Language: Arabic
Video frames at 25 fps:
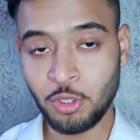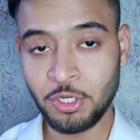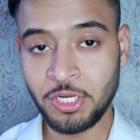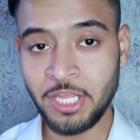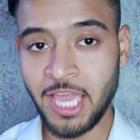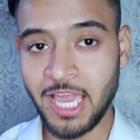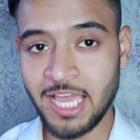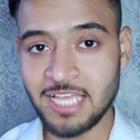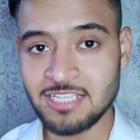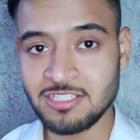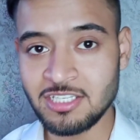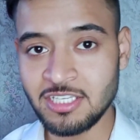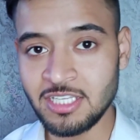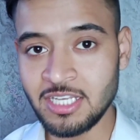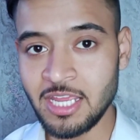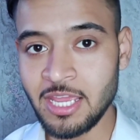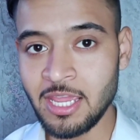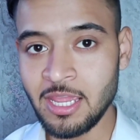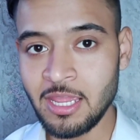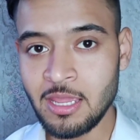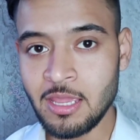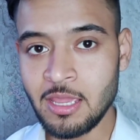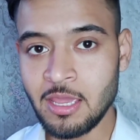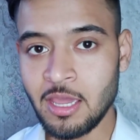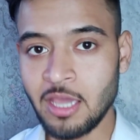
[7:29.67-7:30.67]
اغنيه
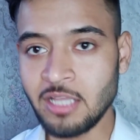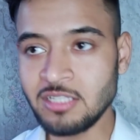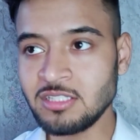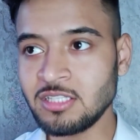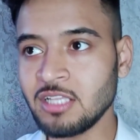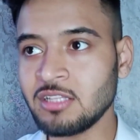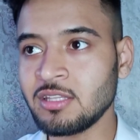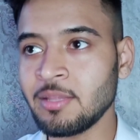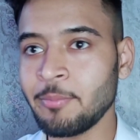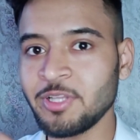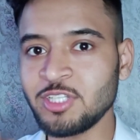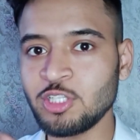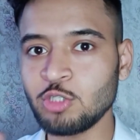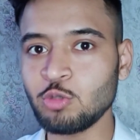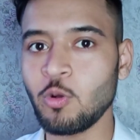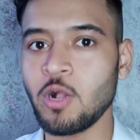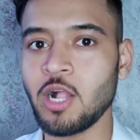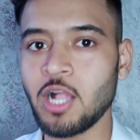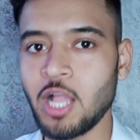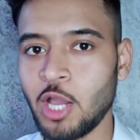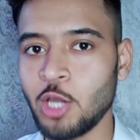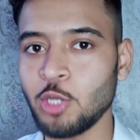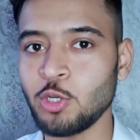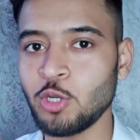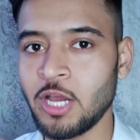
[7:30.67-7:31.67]
حزينه انت انت ما
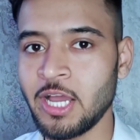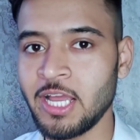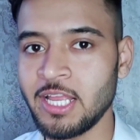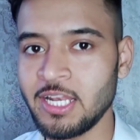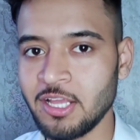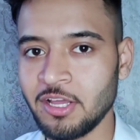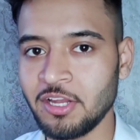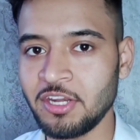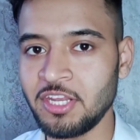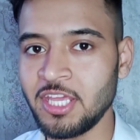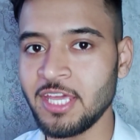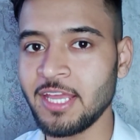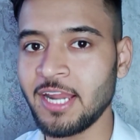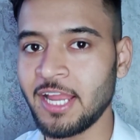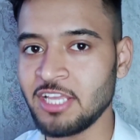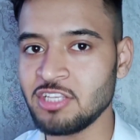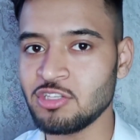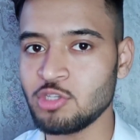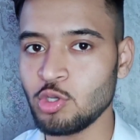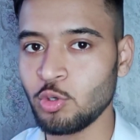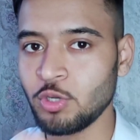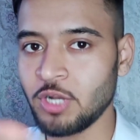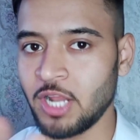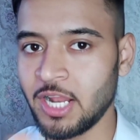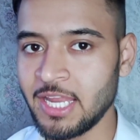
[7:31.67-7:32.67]
تتوقع انه هاي الاغنيه راح
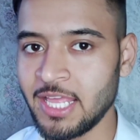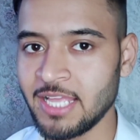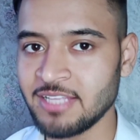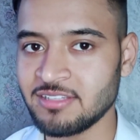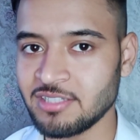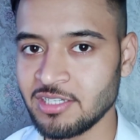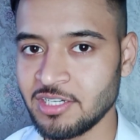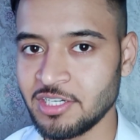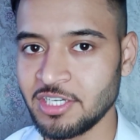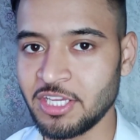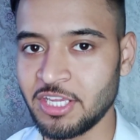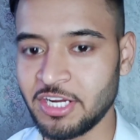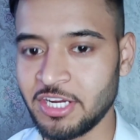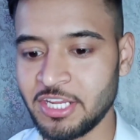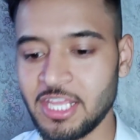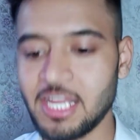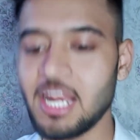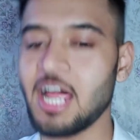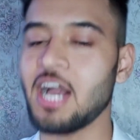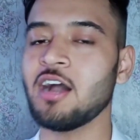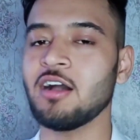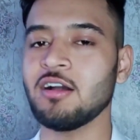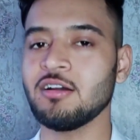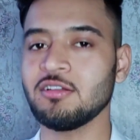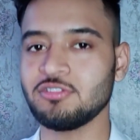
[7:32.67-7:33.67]
يسوون عليها تغيير هي
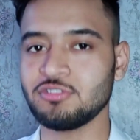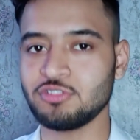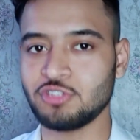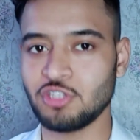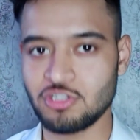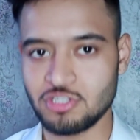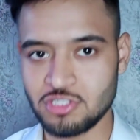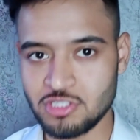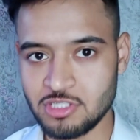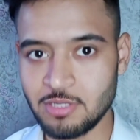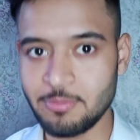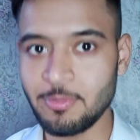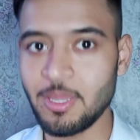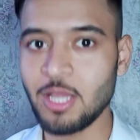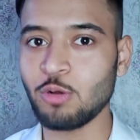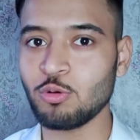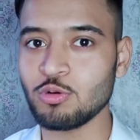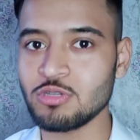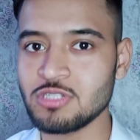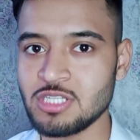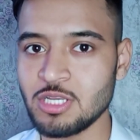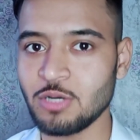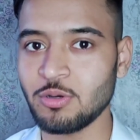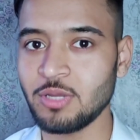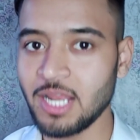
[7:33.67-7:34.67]
لا تصدمك
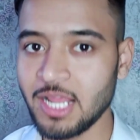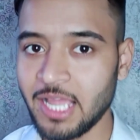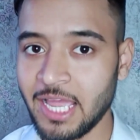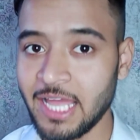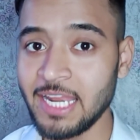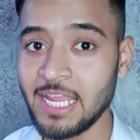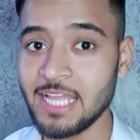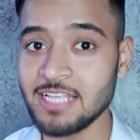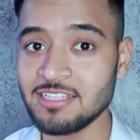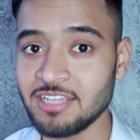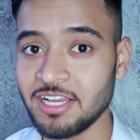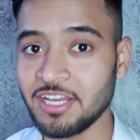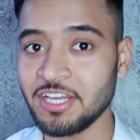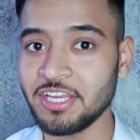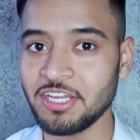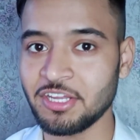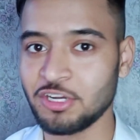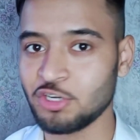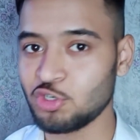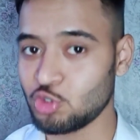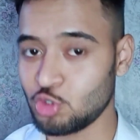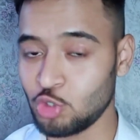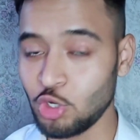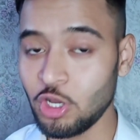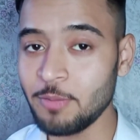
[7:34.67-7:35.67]
وتسوي لك عليها
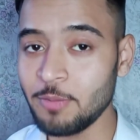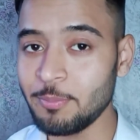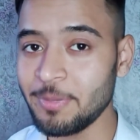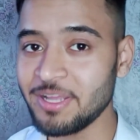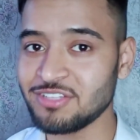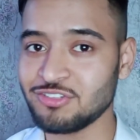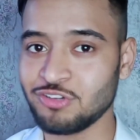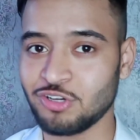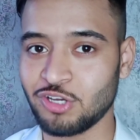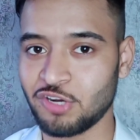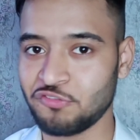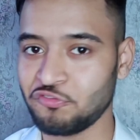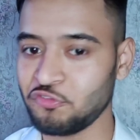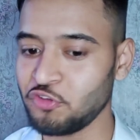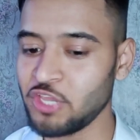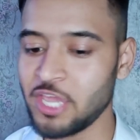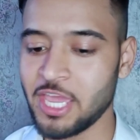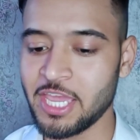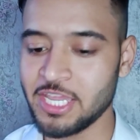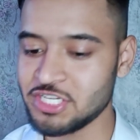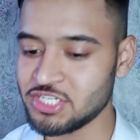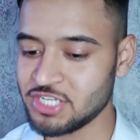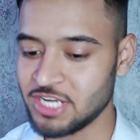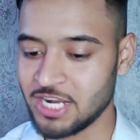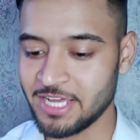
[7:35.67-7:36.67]
تغيير شلون ما تعرف هي
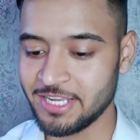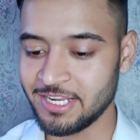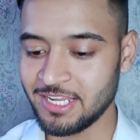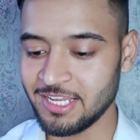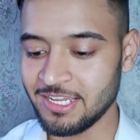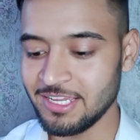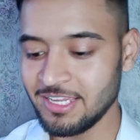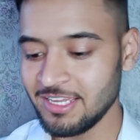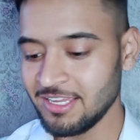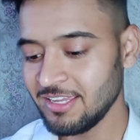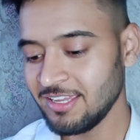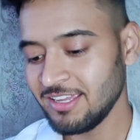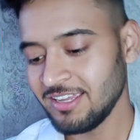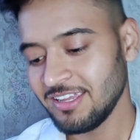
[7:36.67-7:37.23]
هيك شلانه